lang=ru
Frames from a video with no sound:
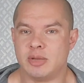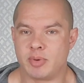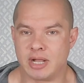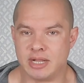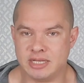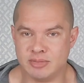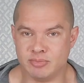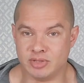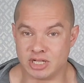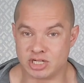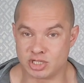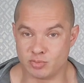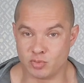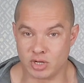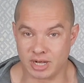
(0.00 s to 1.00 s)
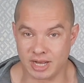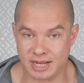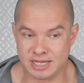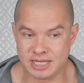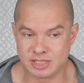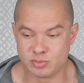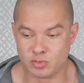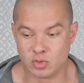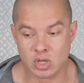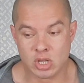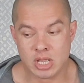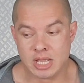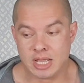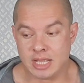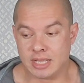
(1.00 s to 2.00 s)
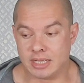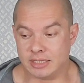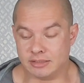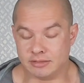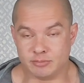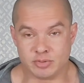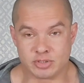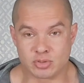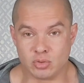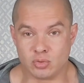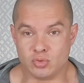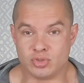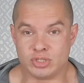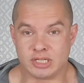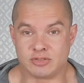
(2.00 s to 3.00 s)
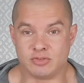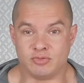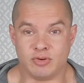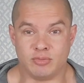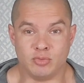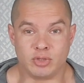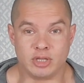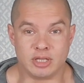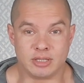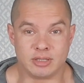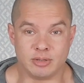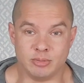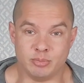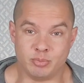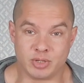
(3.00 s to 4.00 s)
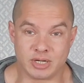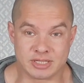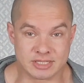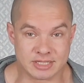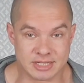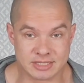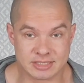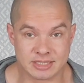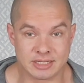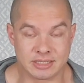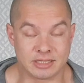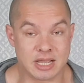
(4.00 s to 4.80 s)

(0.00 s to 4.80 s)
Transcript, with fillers: необходим нашему организму, э, поскольку участвует во многих э, процессах.